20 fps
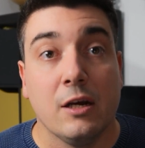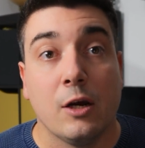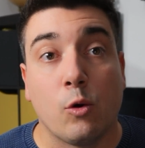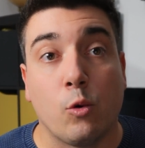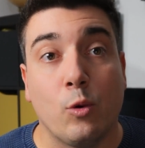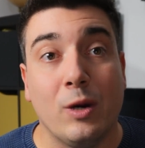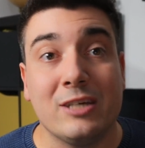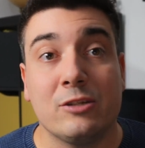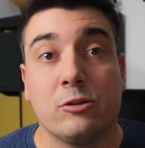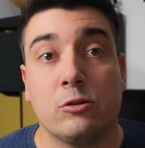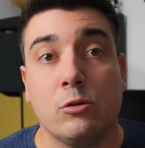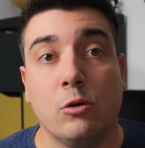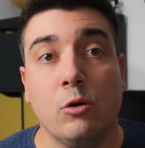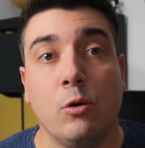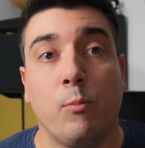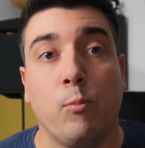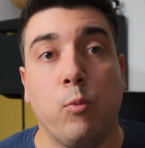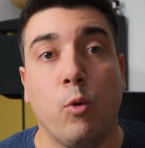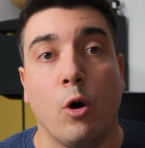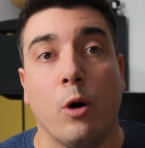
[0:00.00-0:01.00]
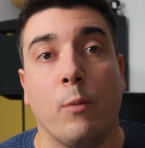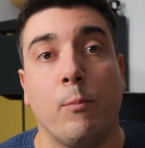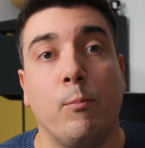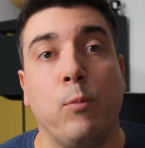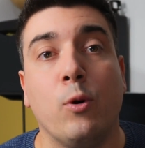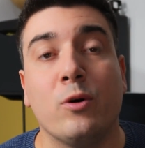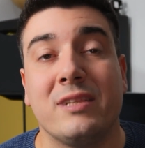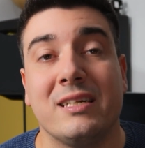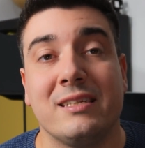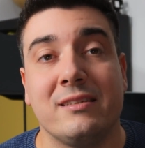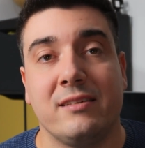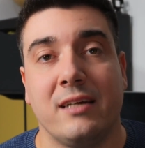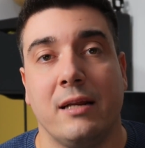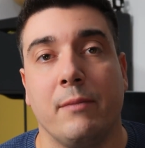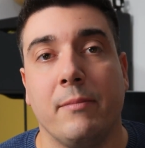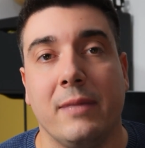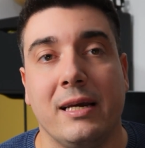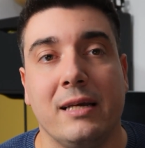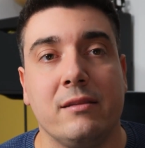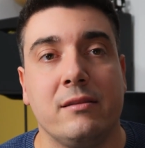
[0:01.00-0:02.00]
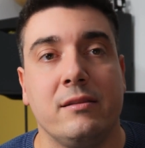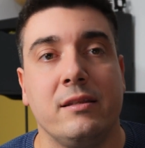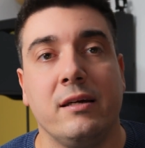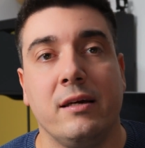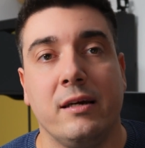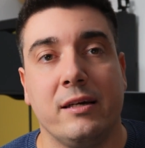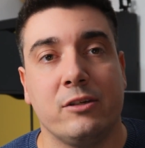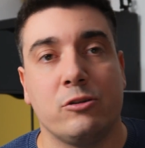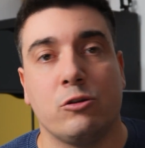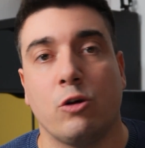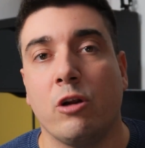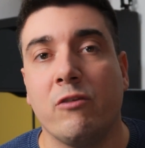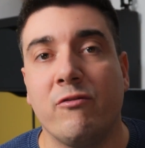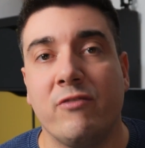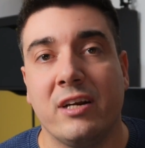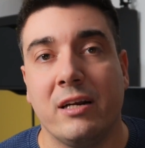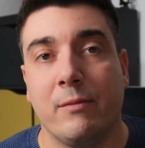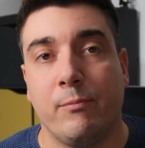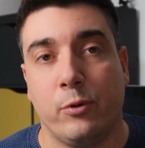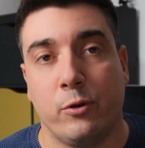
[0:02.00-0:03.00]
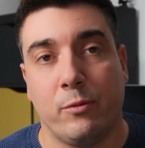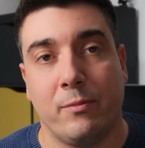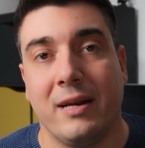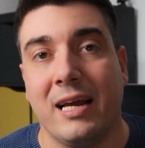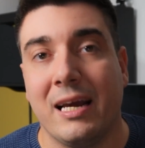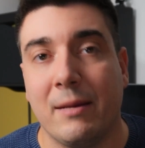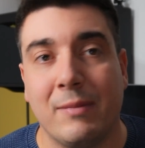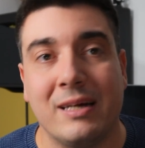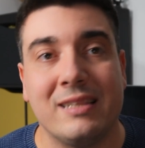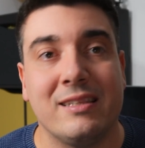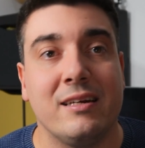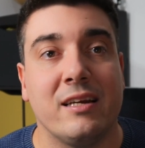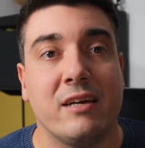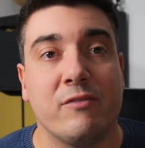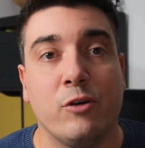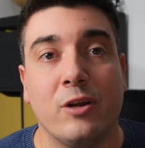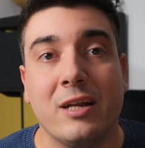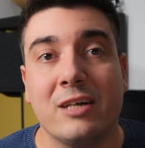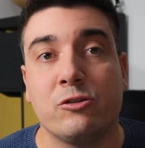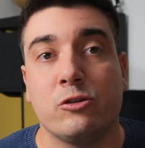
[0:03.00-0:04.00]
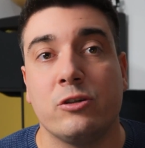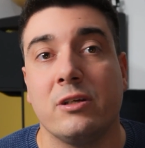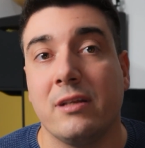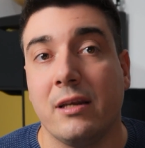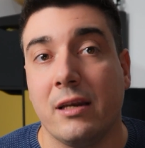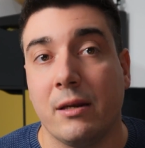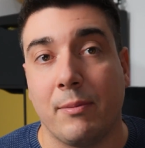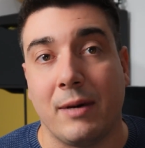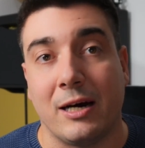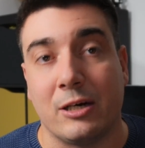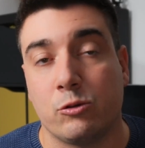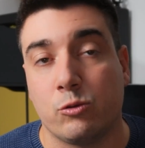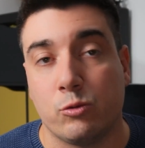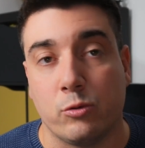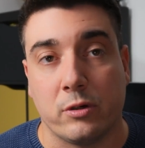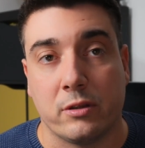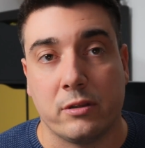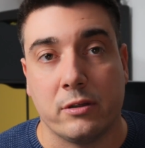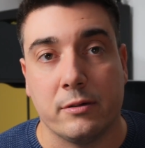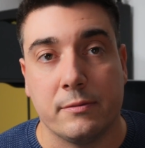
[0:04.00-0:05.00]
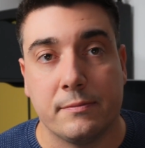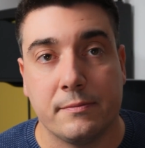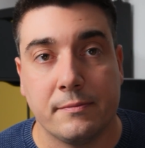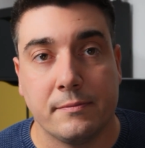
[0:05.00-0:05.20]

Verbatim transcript: Questo può potenzialmente risolvere il problema della violazione delle password.